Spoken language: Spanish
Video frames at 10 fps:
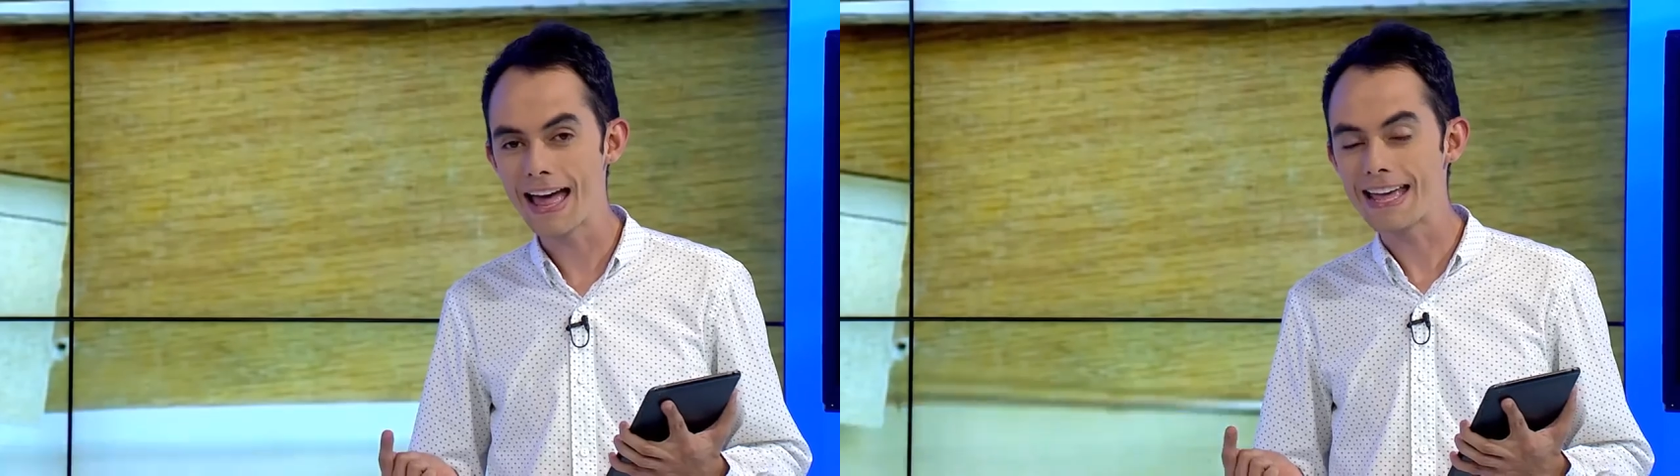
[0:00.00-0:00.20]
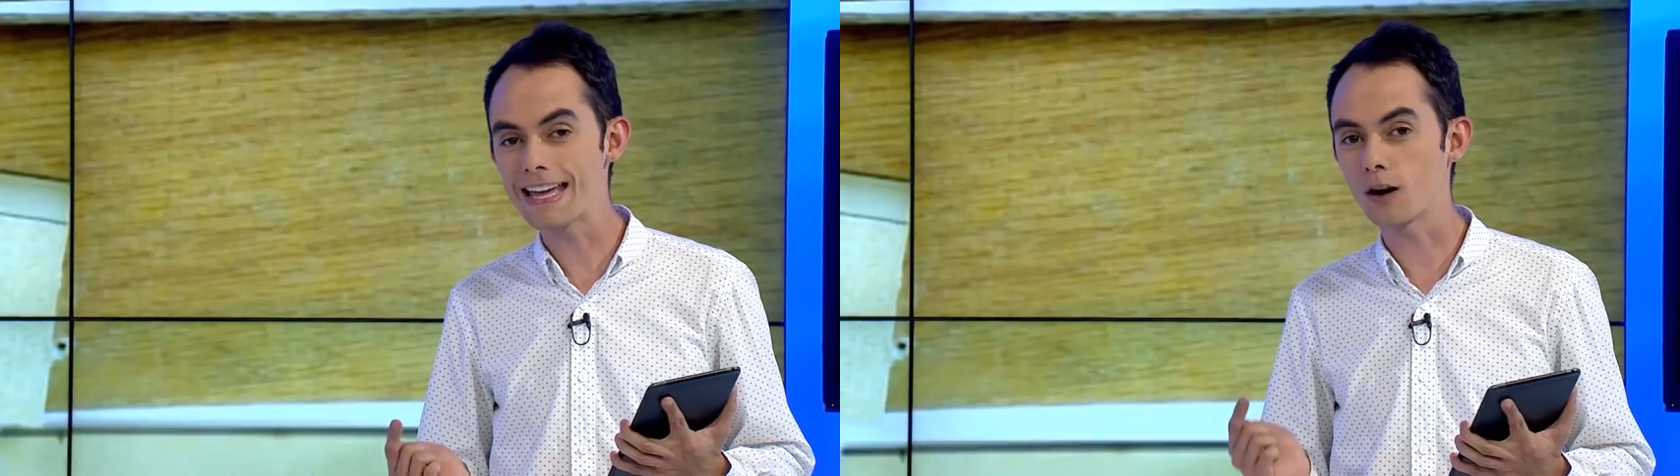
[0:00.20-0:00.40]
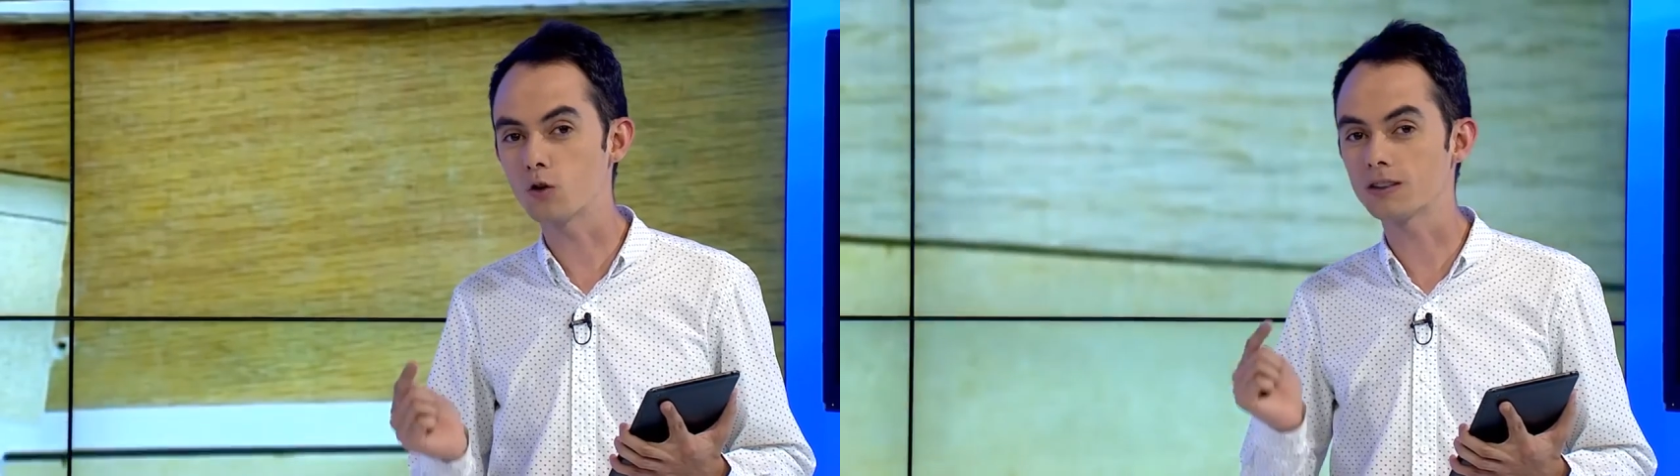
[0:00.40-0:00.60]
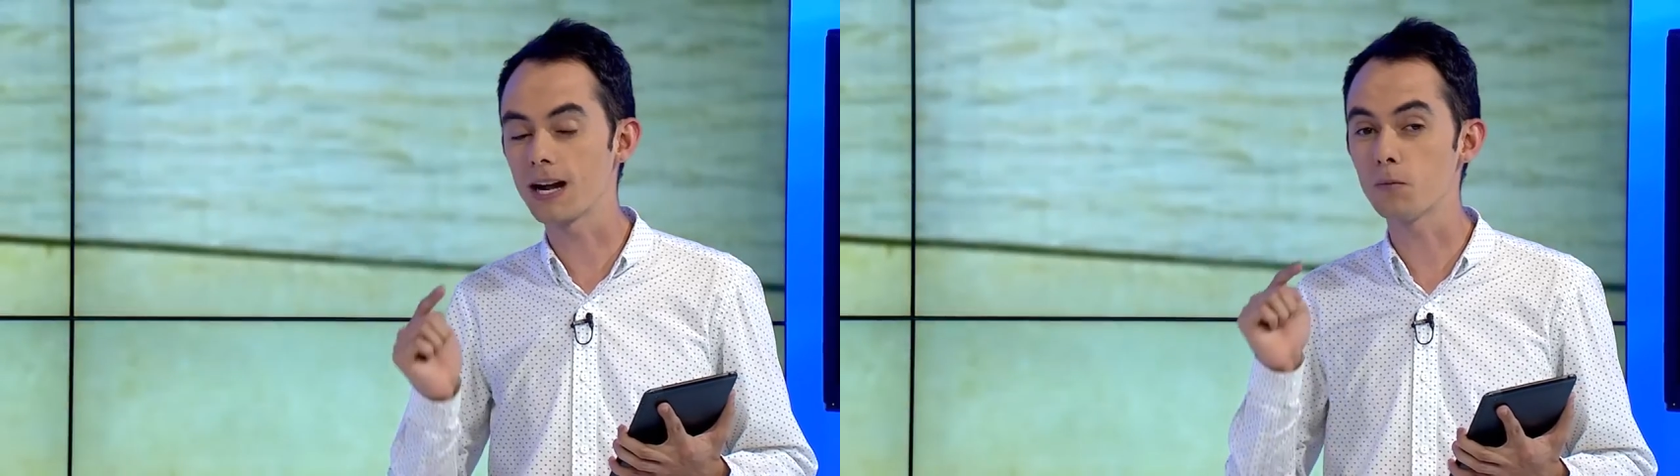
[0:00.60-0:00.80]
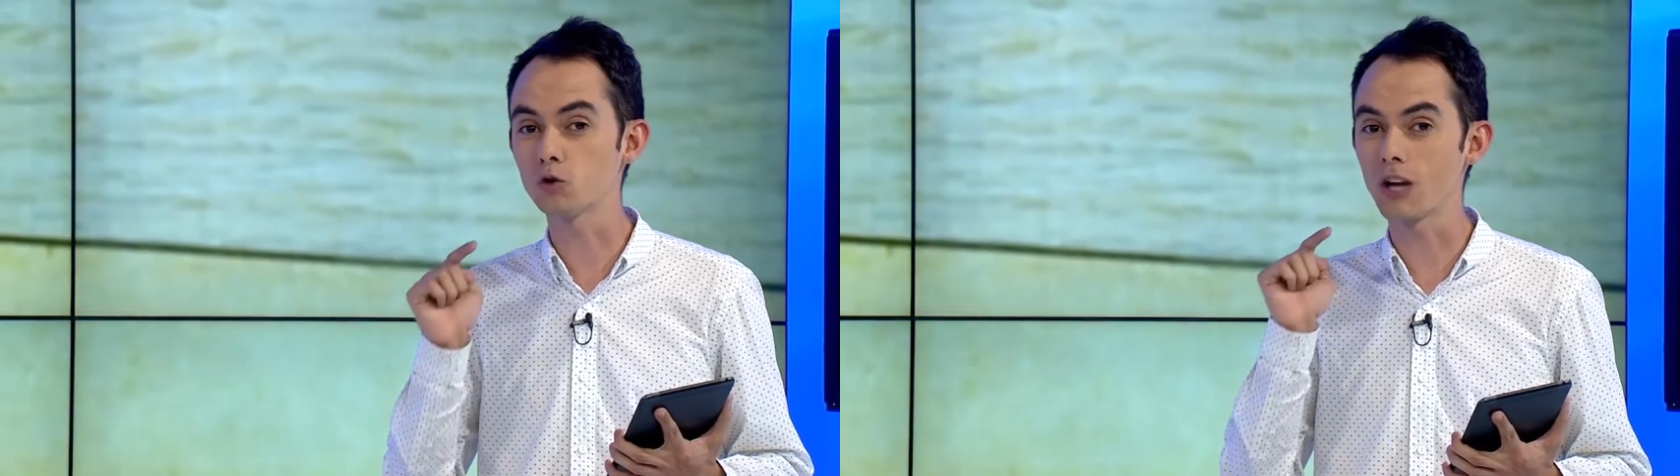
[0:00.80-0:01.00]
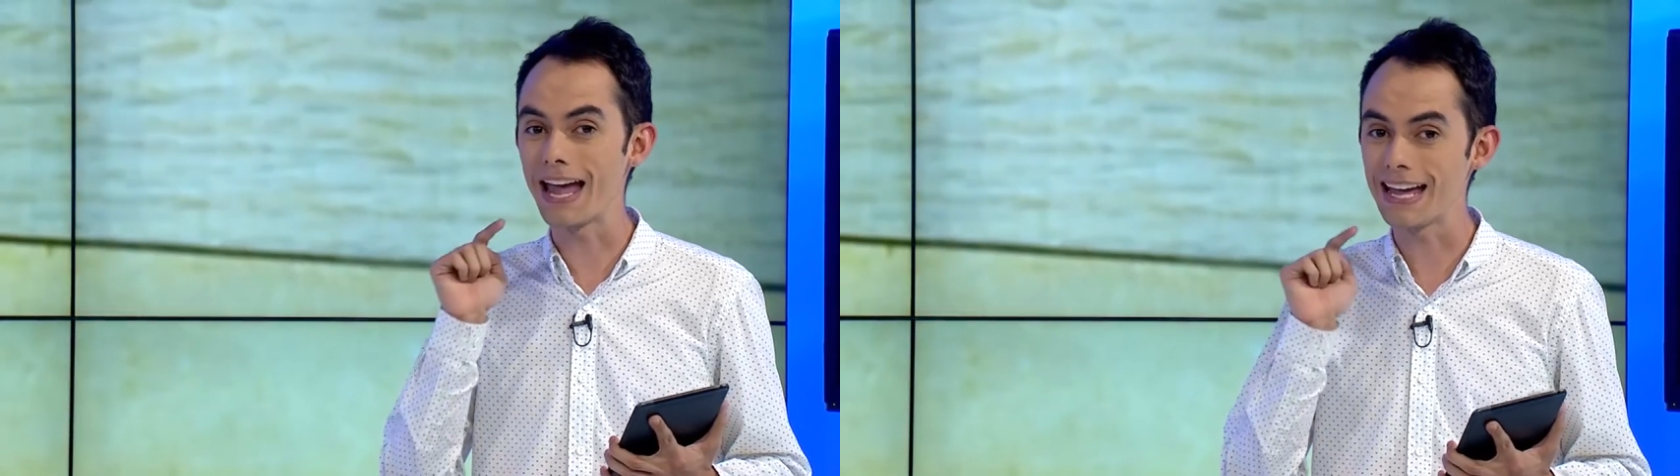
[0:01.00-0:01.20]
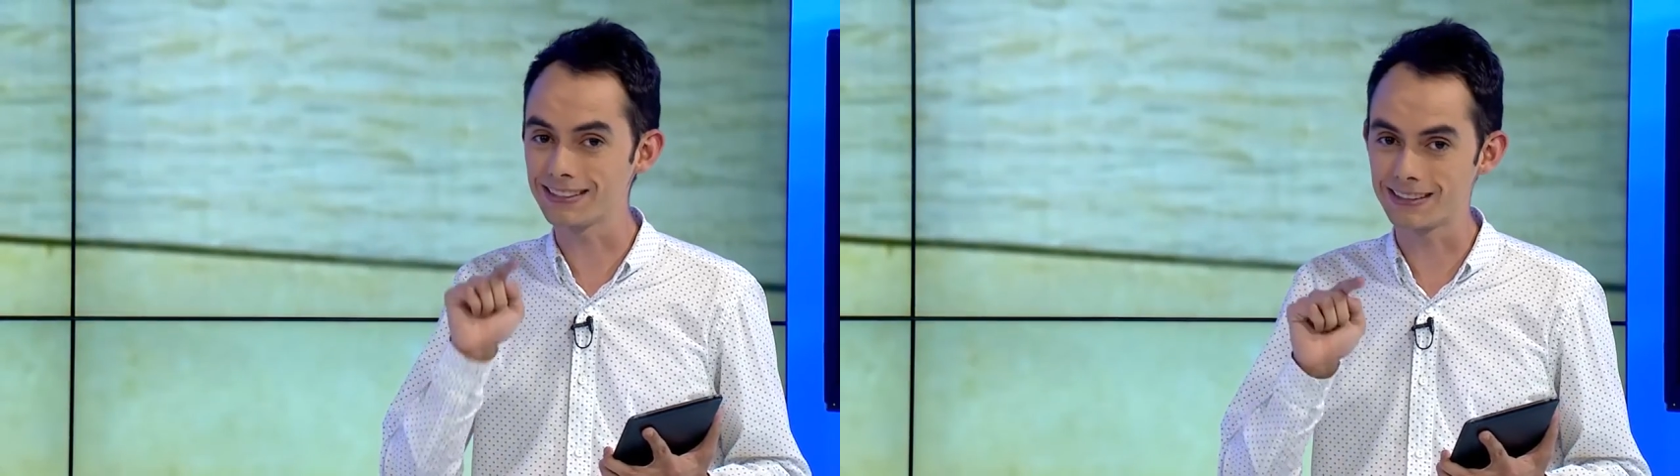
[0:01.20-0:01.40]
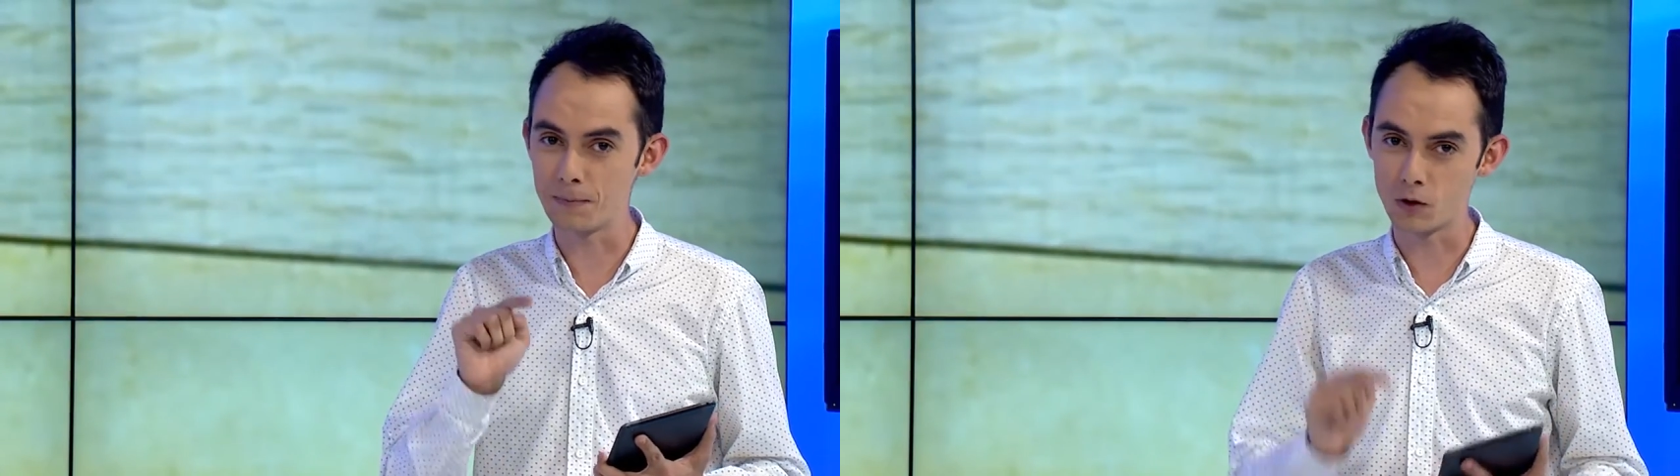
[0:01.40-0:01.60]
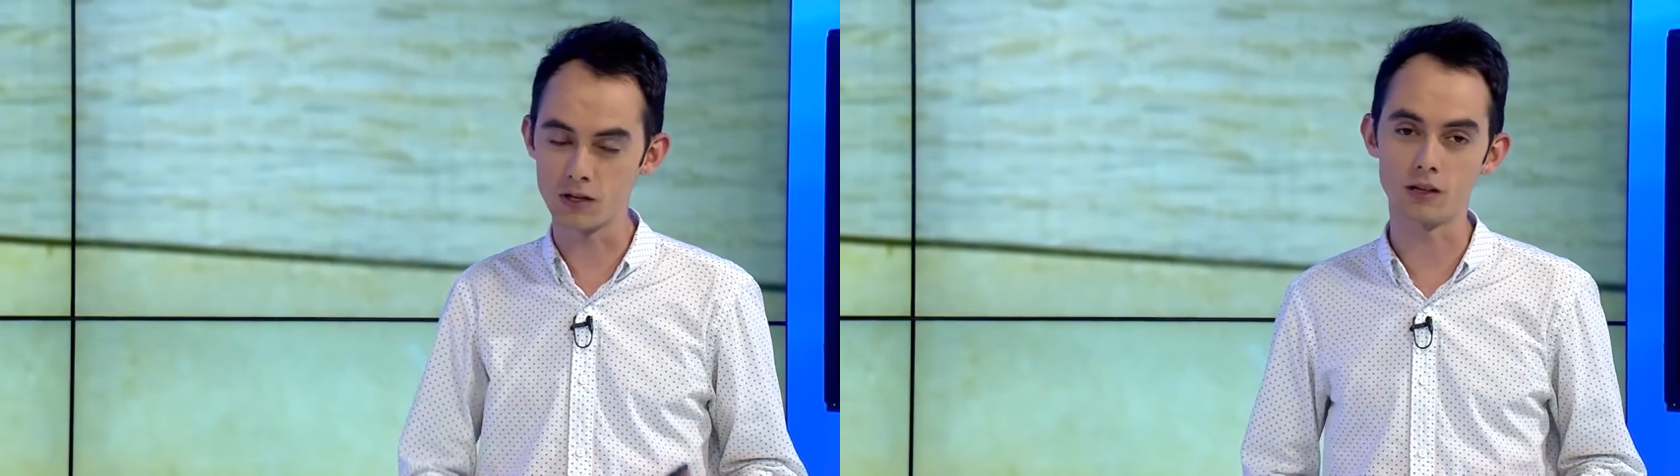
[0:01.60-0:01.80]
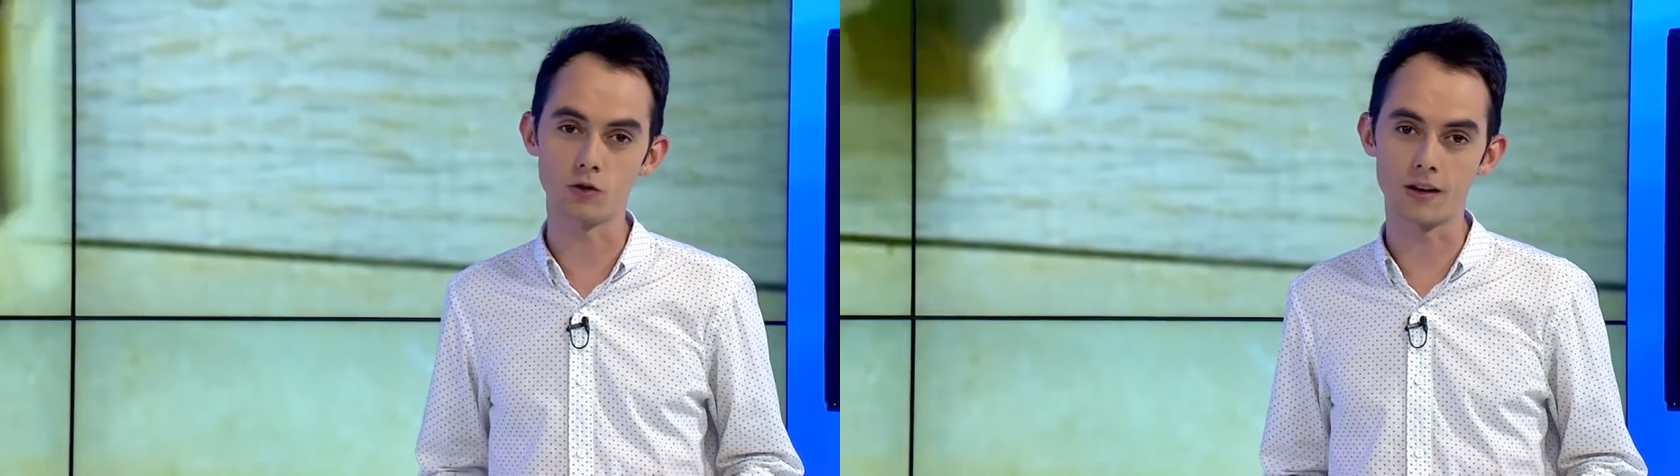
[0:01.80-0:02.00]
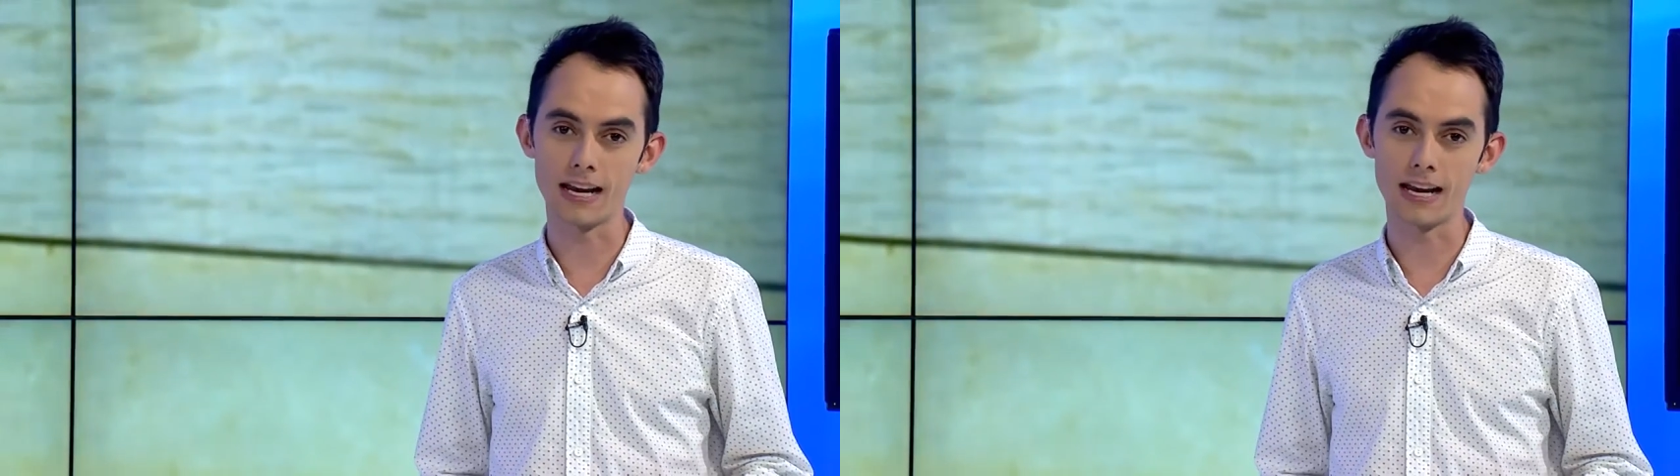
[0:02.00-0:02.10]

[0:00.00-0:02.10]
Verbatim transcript: y encontramos este proyecto que